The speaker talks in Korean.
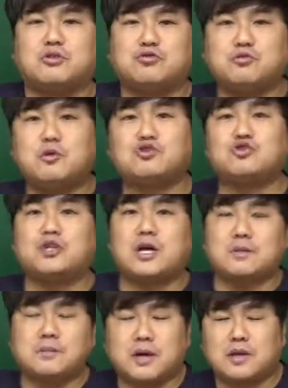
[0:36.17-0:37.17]

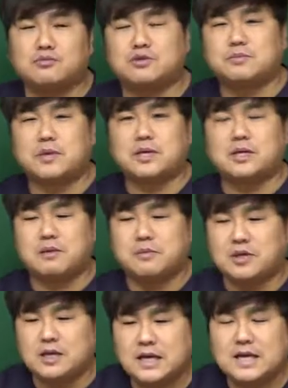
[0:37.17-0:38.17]
꾸며준다는 말이 무슨
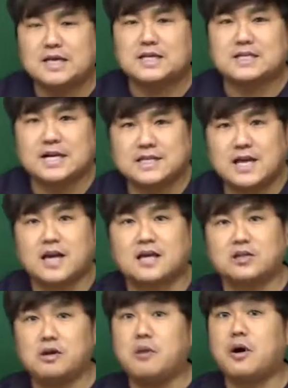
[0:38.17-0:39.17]
말이냐면 자세하게
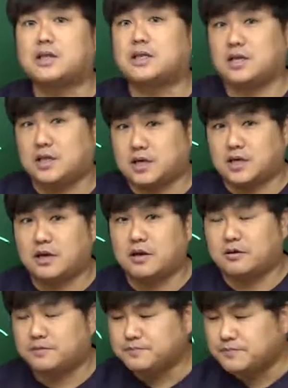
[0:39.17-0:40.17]
설명한다는
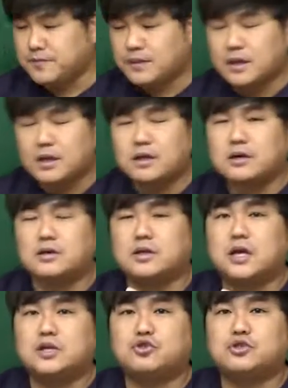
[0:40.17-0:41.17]
이야기예요.
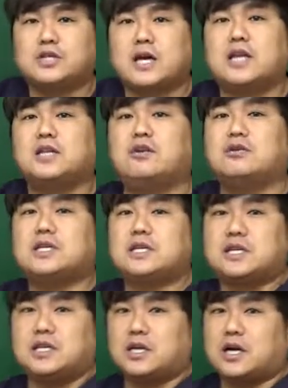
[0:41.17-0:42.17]
그런데 이 수식하는
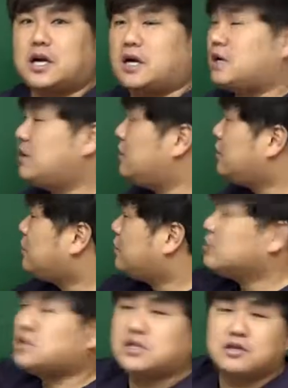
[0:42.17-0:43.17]
형제들이니까
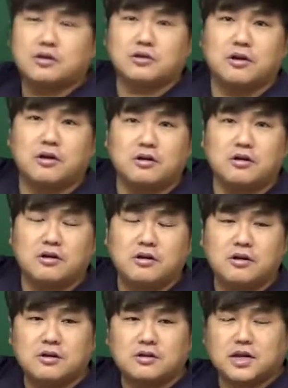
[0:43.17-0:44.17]
형제들은 어때요?
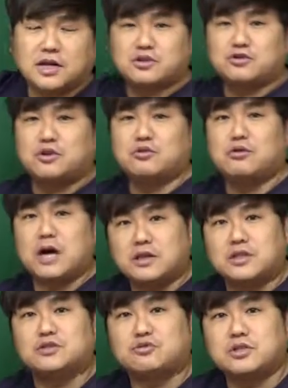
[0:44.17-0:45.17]
다를 수도 있고
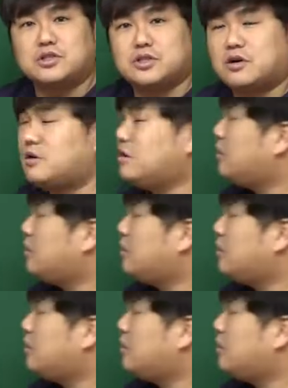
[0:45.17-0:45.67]
같을 수도 있죠?